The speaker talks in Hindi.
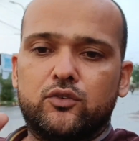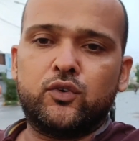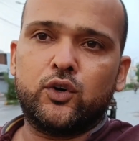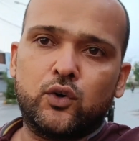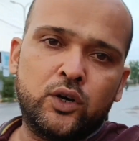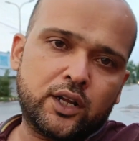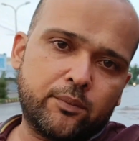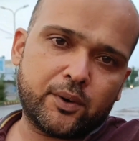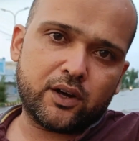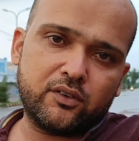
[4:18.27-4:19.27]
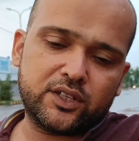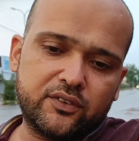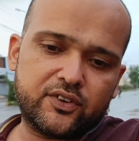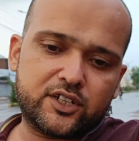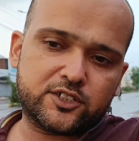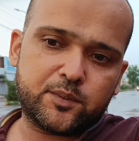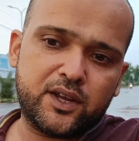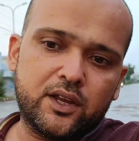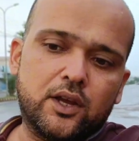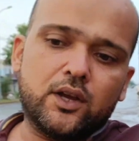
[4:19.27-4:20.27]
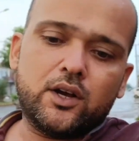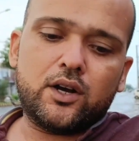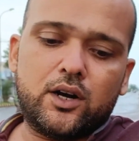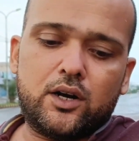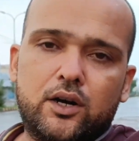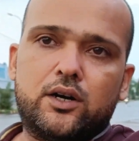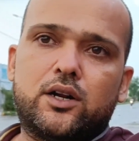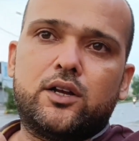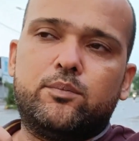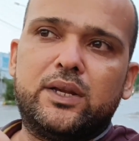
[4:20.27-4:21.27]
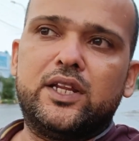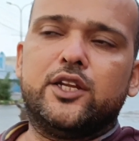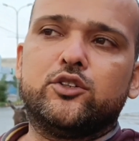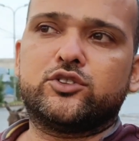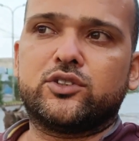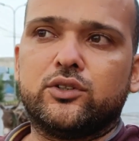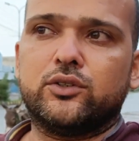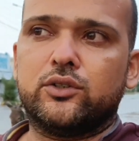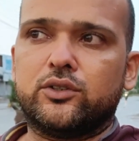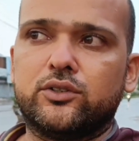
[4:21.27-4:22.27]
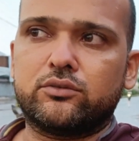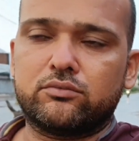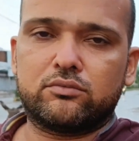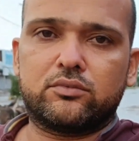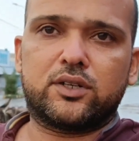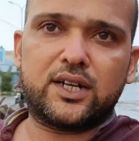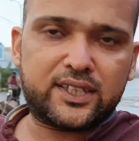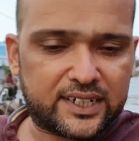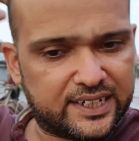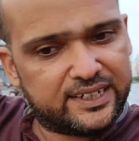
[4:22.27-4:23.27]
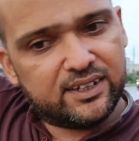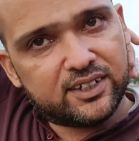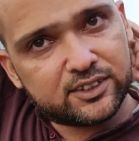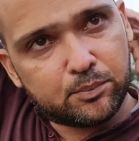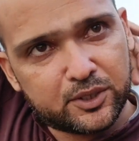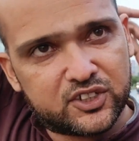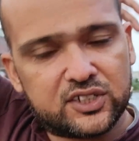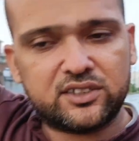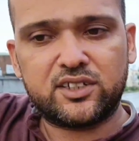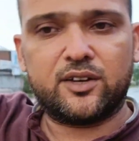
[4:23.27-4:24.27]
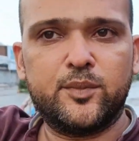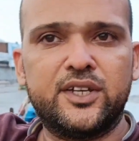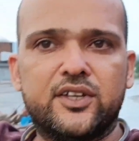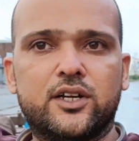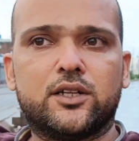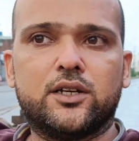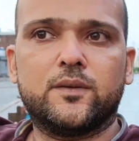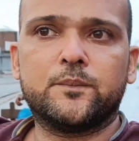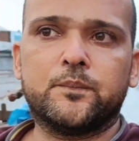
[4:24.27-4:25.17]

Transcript: वो उल्टा पड़ा हुआ था फर्श पे और बिल्ली ने उसको गर्दन के यहाँ से पीछे से जख्मी किया था